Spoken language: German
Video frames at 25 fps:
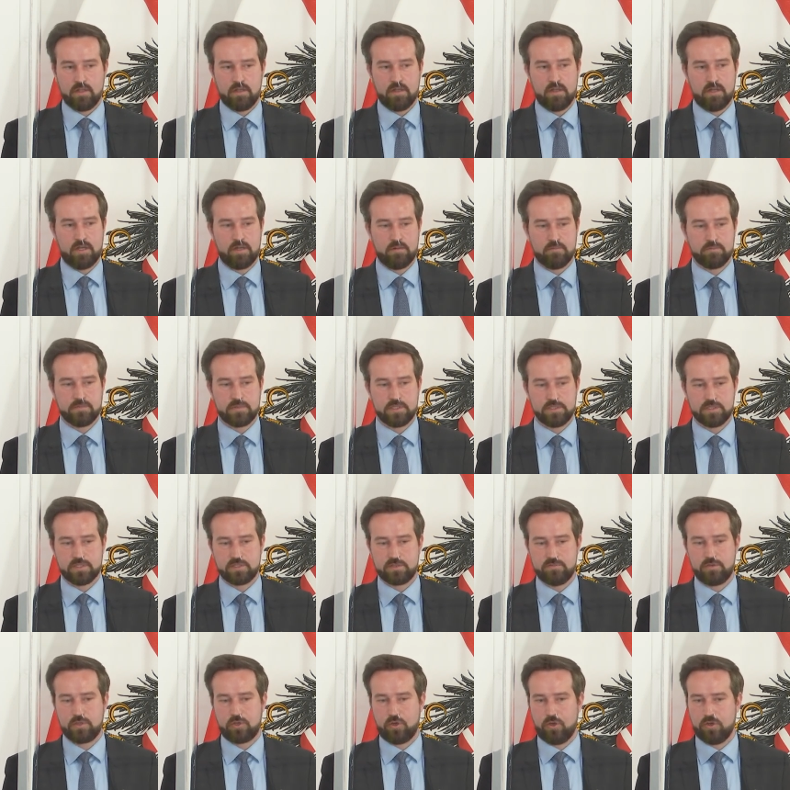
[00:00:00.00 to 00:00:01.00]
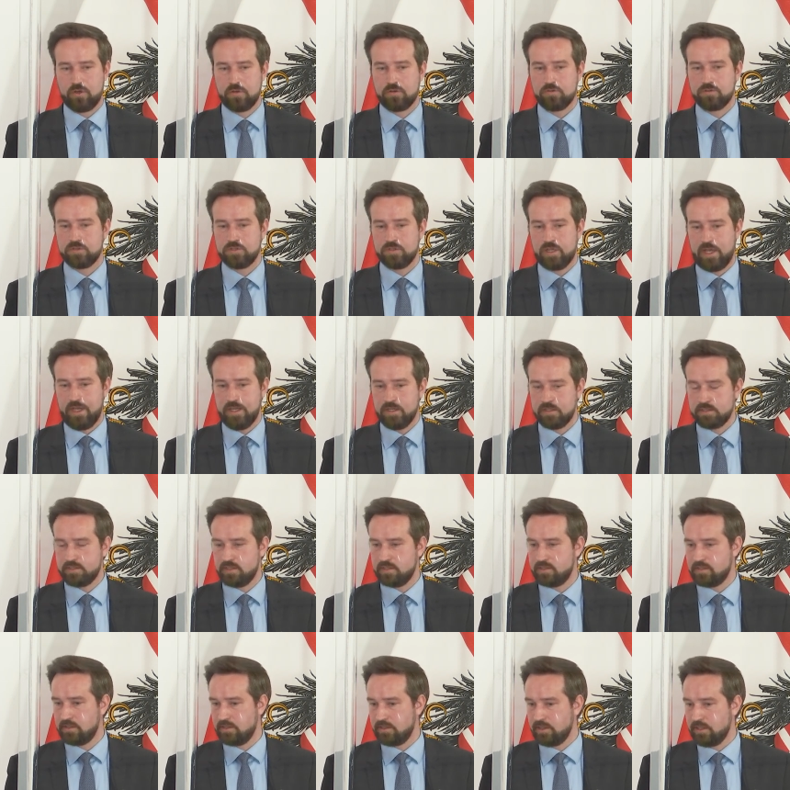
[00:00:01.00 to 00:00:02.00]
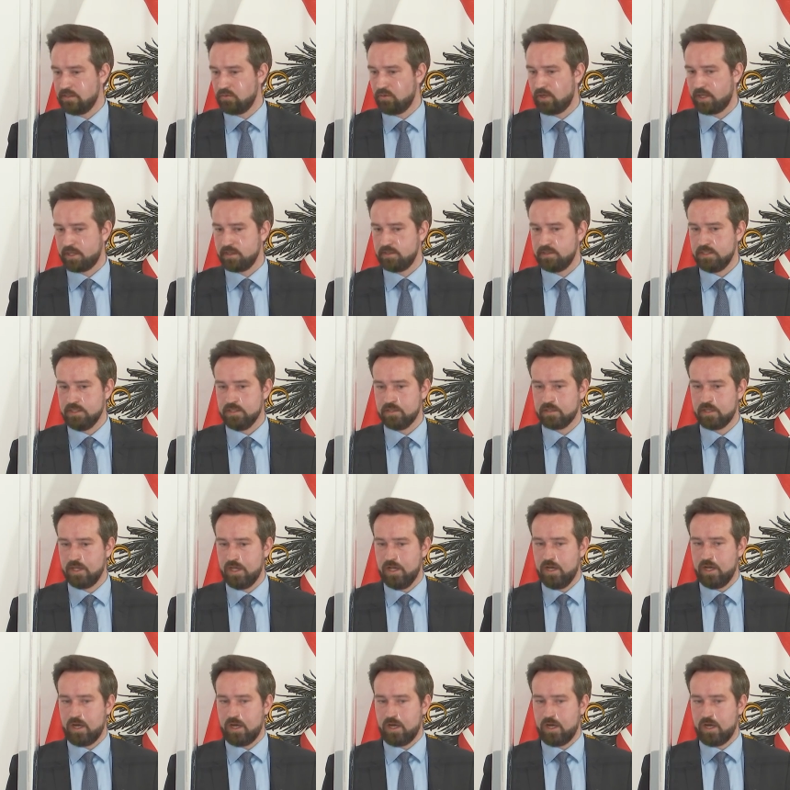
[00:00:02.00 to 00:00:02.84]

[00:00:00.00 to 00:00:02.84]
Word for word: Ähm, das heißt, wir können uns einerseits an den orientieren,